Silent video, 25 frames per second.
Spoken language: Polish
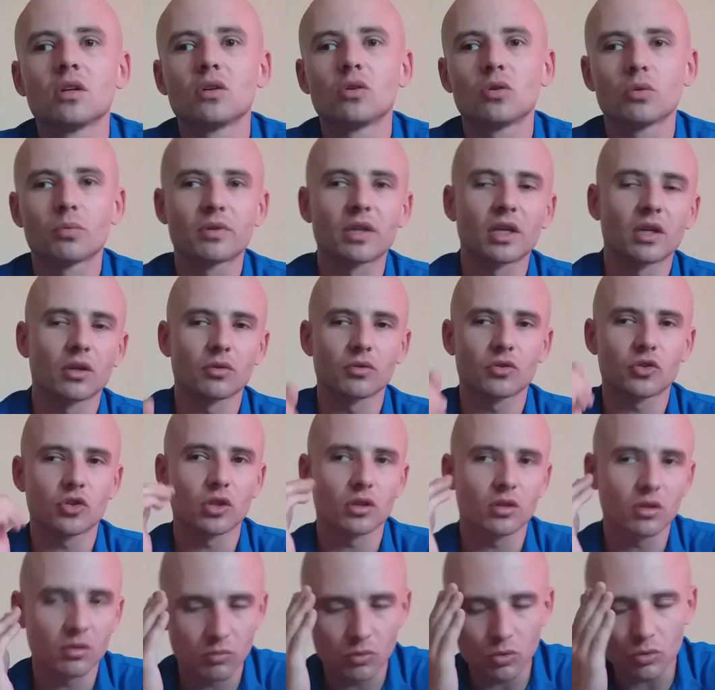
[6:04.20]
lub zająć się
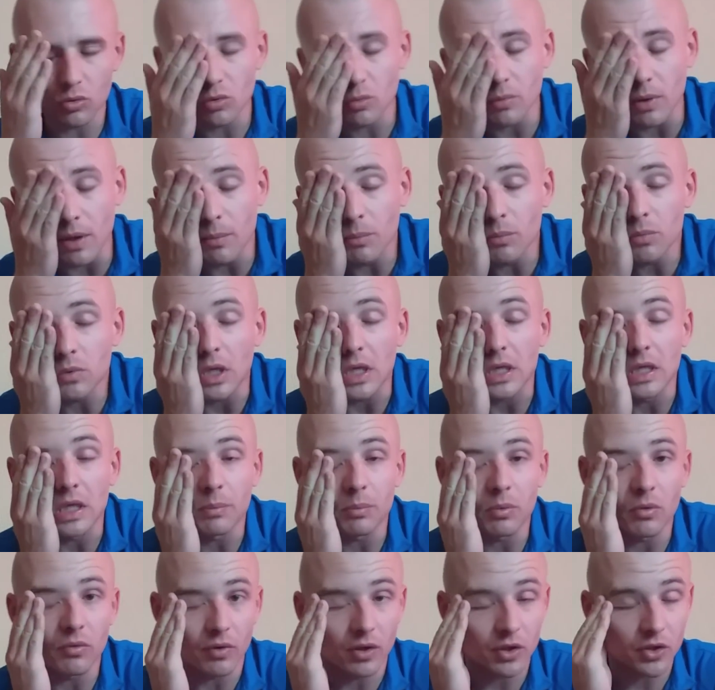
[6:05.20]
tym YouTube'em tak na
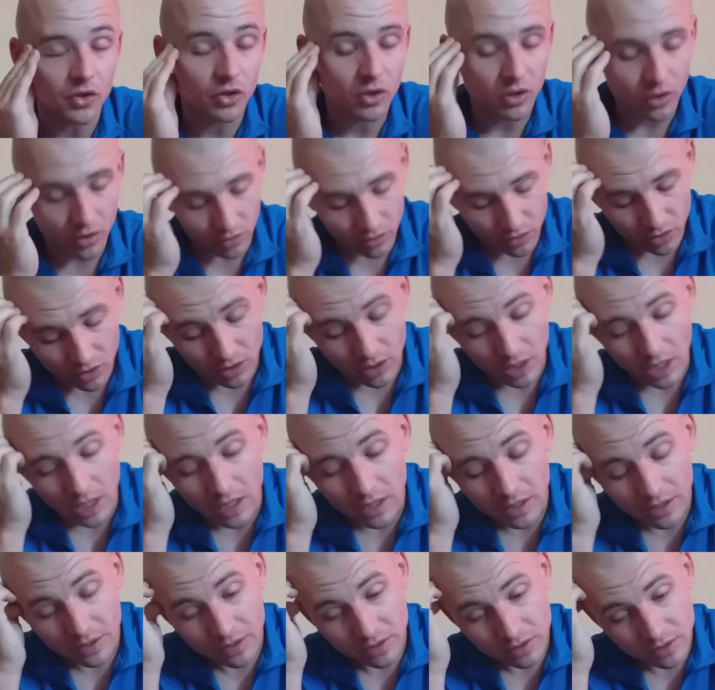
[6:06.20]
poważnie i
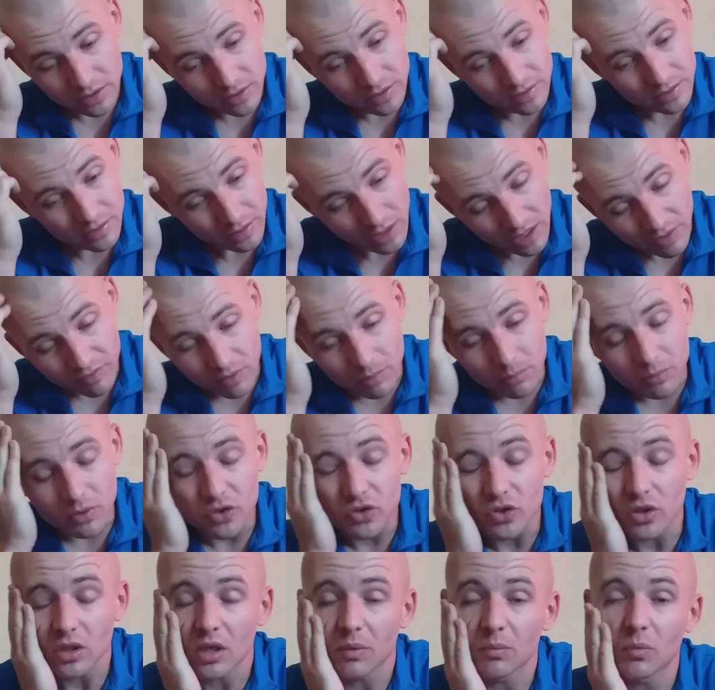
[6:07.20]
tyle. Nie wiem,
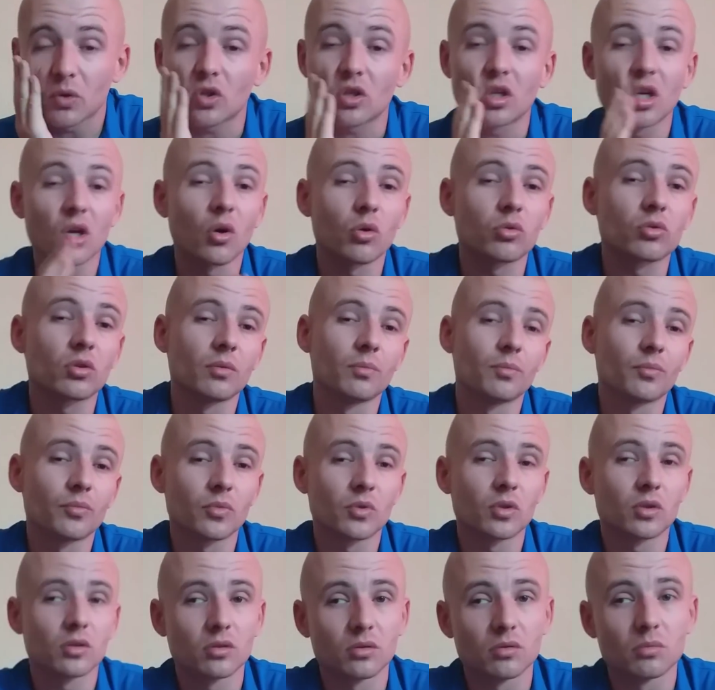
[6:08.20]
jeszcze nie myślę o tym.
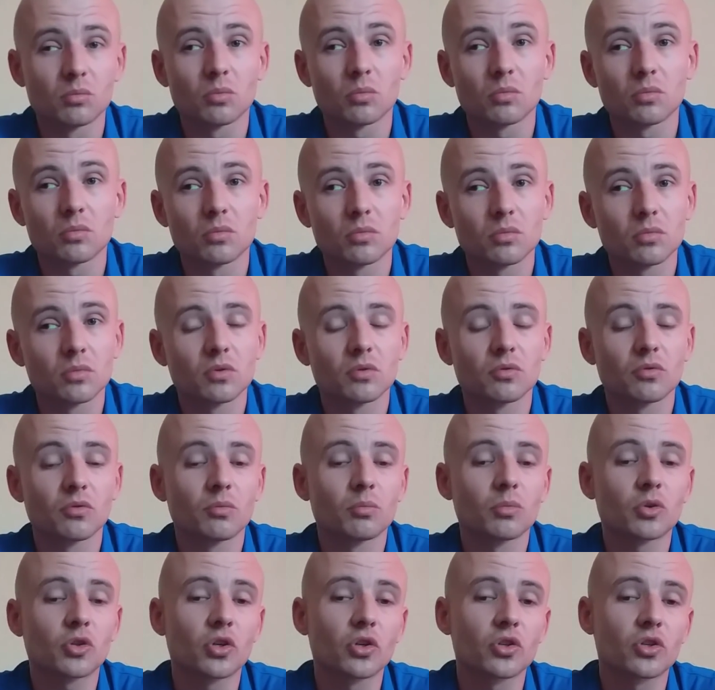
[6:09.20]

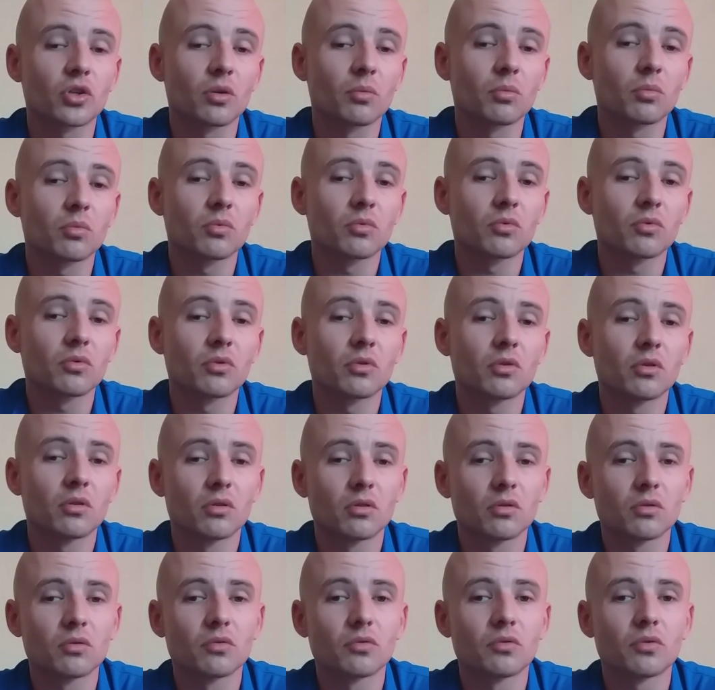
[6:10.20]
Myślę, że
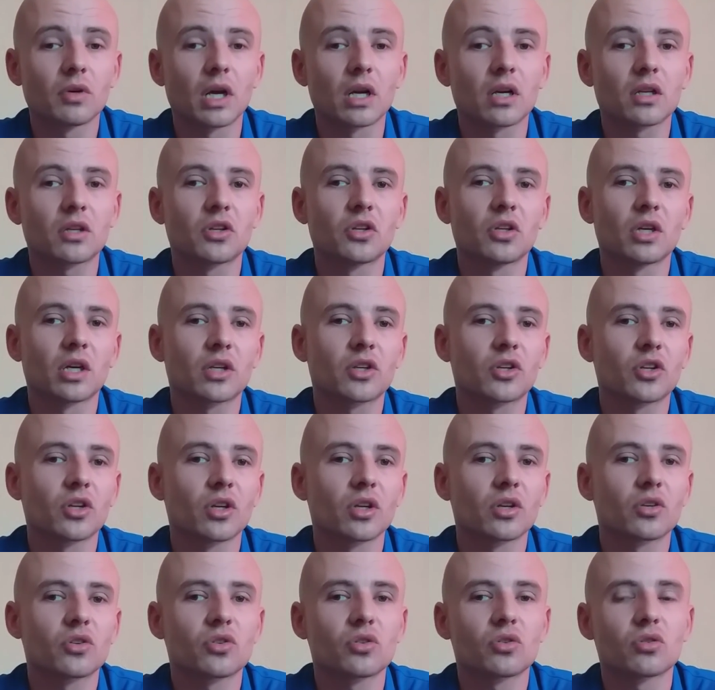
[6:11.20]
walki
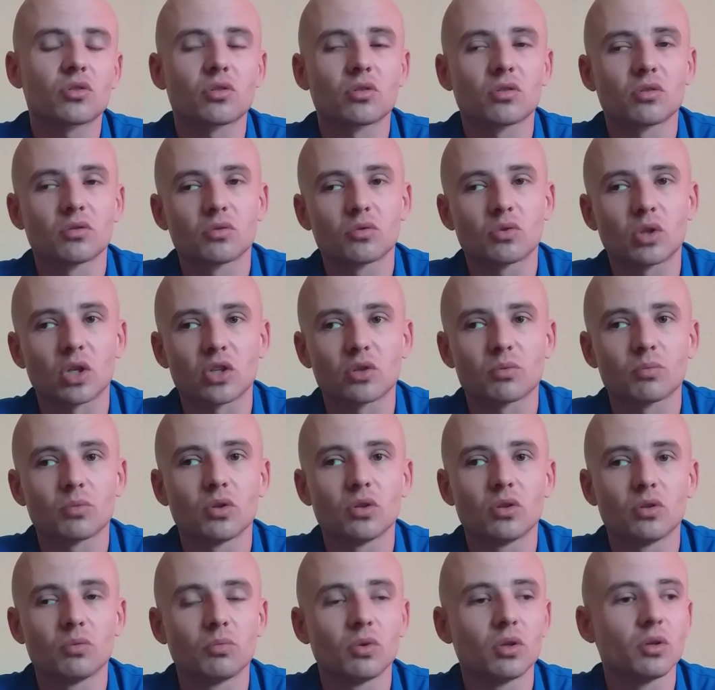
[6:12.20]
jakieś też
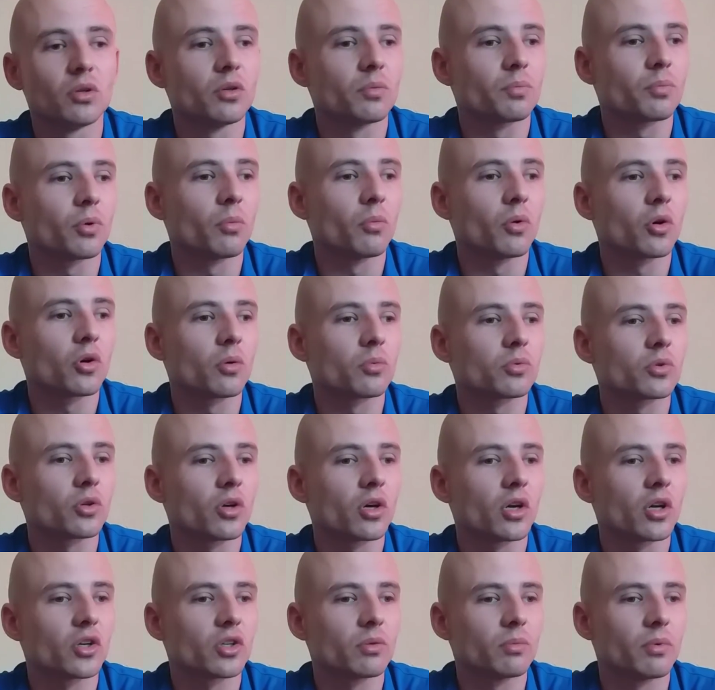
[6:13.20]
mi, mi pomogą
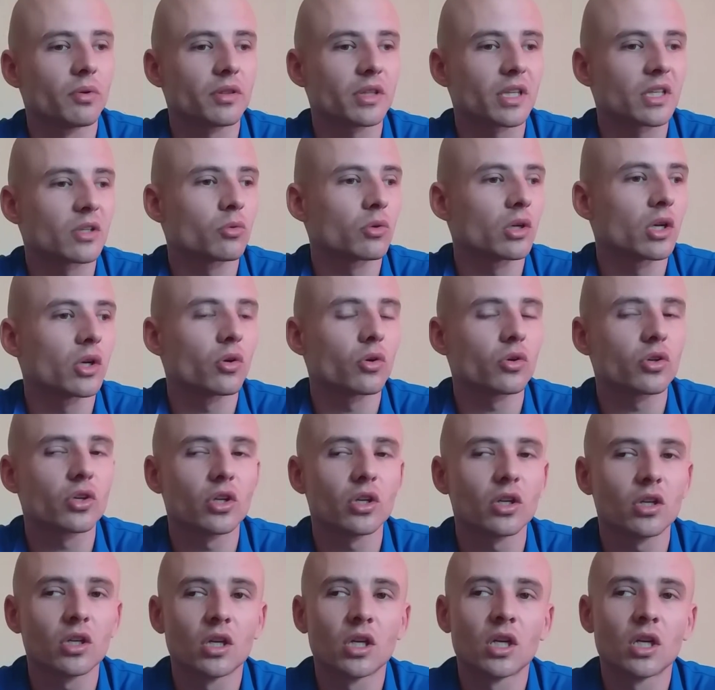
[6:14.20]
trochę, żebym stanął na nogi.